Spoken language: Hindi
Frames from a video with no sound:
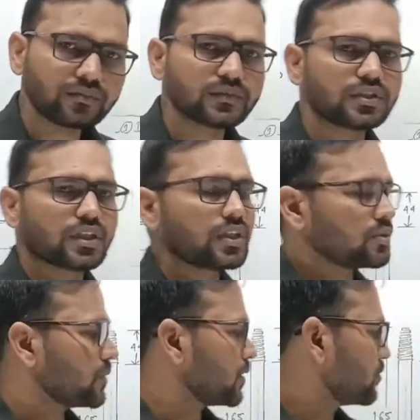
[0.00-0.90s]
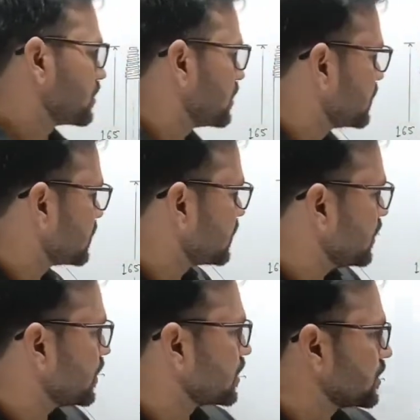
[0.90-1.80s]
ज़्यादा स्पैन होती है इसलिए
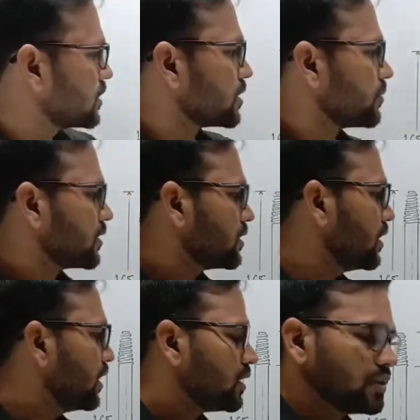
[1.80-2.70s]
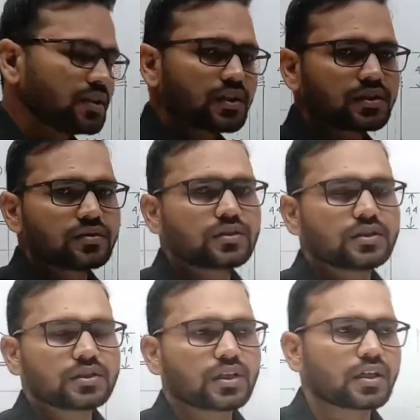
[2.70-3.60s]
यांत्रिक सामर्थ्य इसकी अच्छी होनी
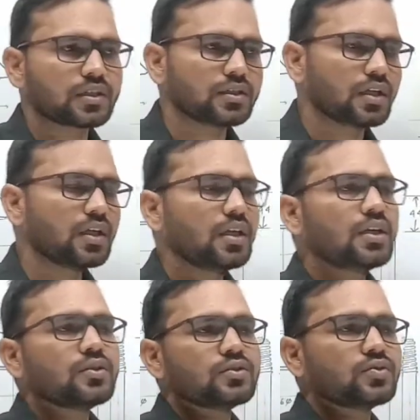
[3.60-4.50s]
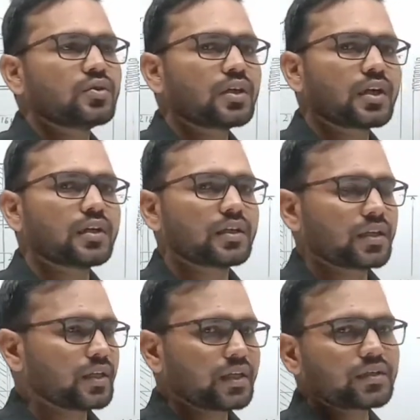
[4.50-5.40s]
चाहिए ताकि ये जो है
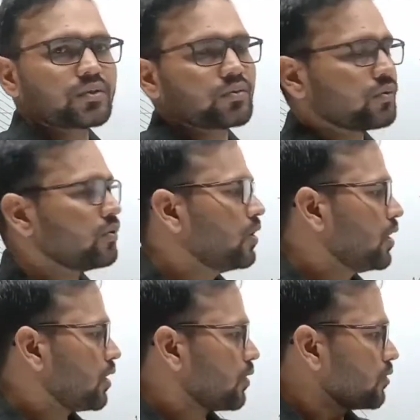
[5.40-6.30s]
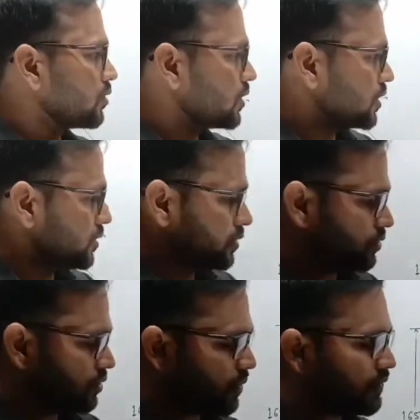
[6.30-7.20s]
कंडक्टर को और
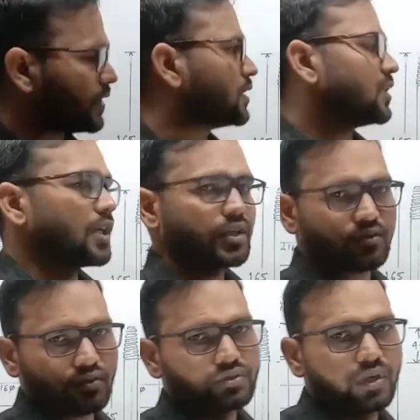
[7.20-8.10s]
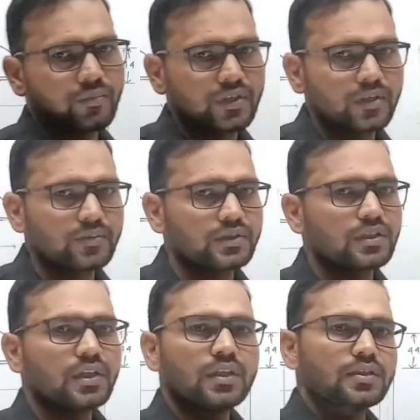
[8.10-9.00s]
जिस पर फिट किया गया क्रॉस आर्म के बीच
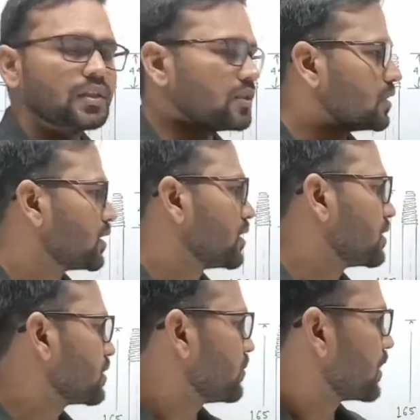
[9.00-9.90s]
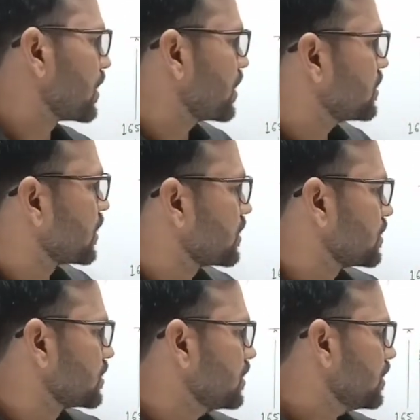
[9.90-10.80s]
ये अच्छी तरीके से बना रहे ताकि
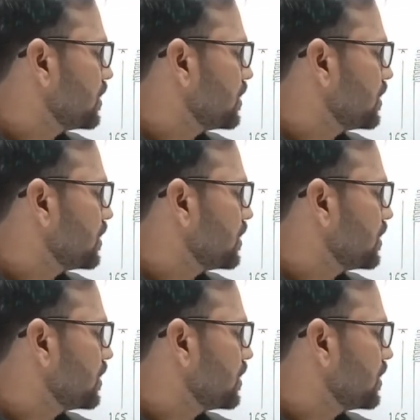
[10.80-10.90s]
इसकी